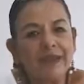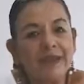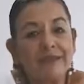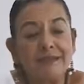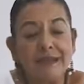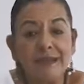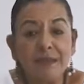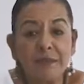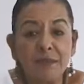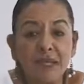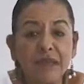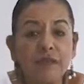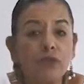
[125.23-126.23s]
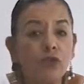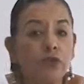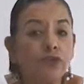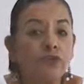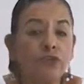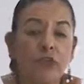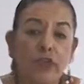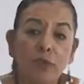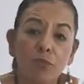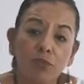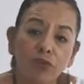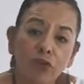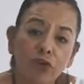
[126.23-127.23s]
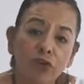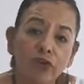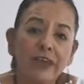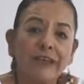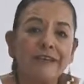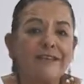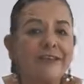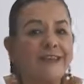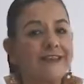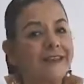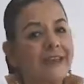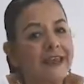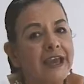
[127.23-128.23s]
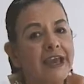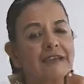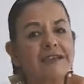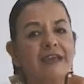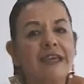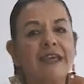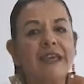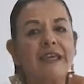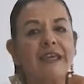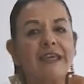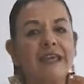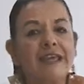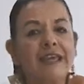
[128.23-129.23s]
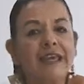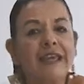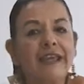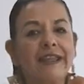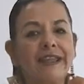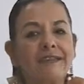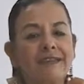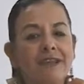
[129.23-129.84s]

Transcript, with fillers: eh, sentimientos, emociones, ideas y que de